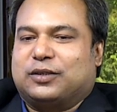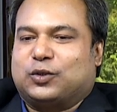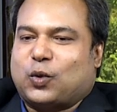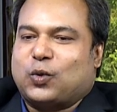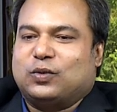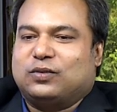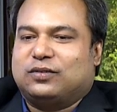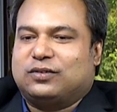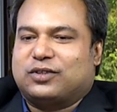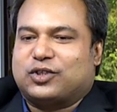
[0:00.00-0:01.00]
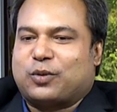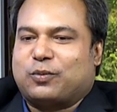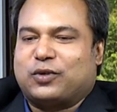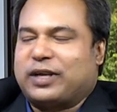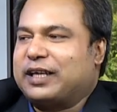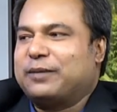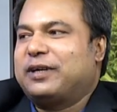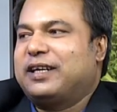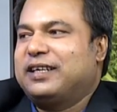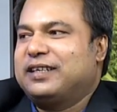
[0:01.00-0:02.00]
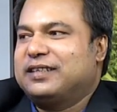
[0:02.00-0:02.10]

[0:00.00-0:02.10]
তখন স্বপ্নটা একেবারেই